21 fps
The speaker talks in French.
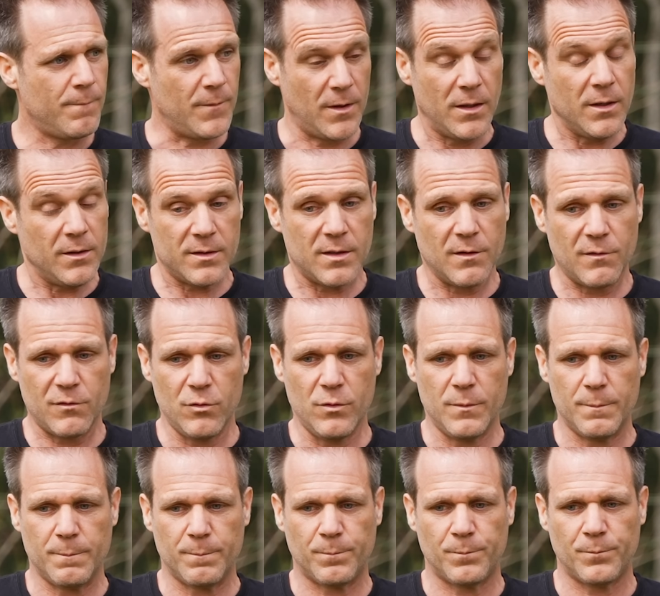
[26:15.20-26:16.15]
Ouais, c'était
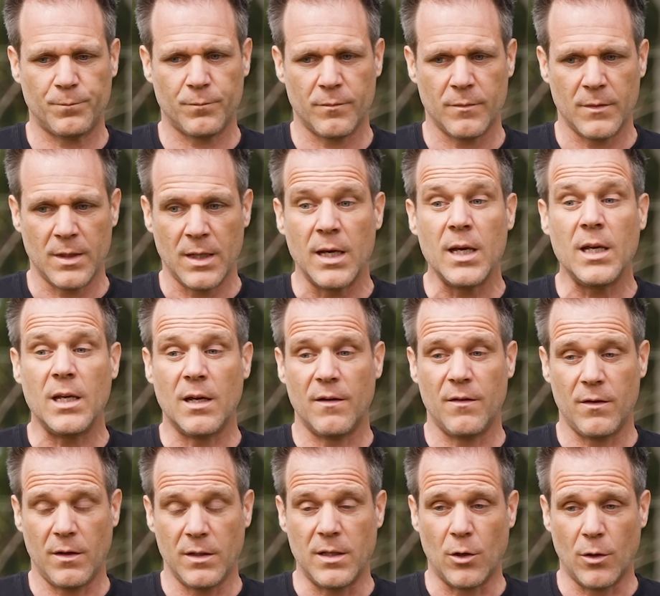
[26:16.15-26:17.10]
fou. Et,
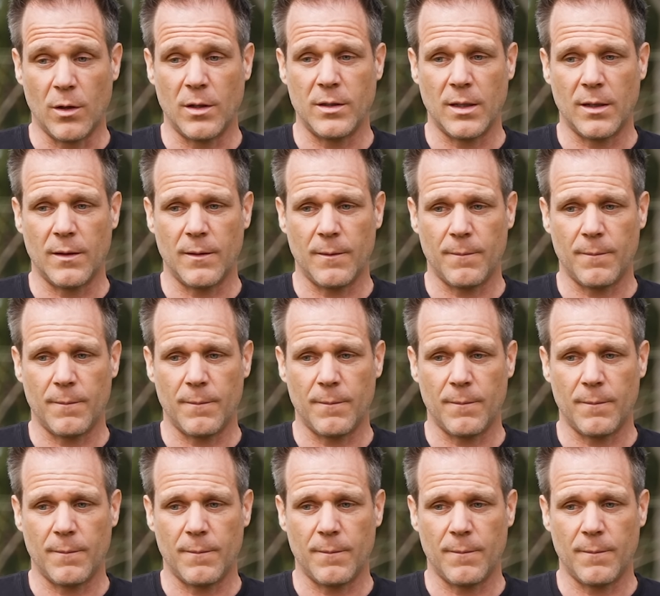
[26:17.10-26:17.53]
c'est fort